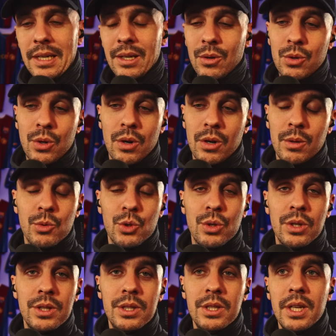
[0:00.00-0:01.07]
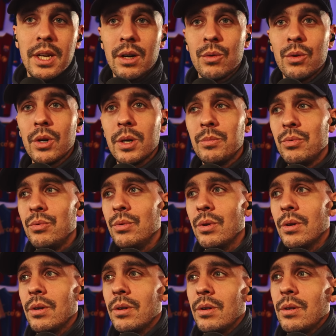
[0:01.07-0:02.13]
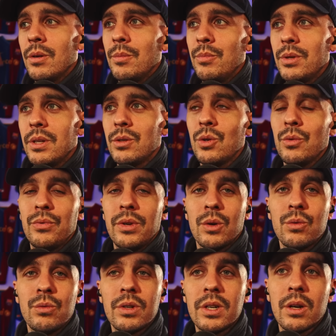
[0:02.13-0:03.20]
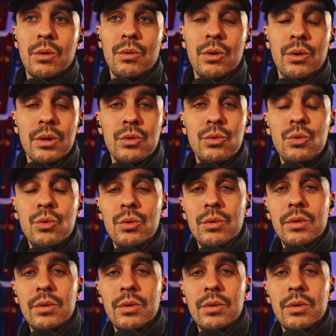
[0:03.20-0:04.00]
Et encore, comme je l'ai dit hier, on aurait pu euh, peut-être se faire ouvrir, on aurait dû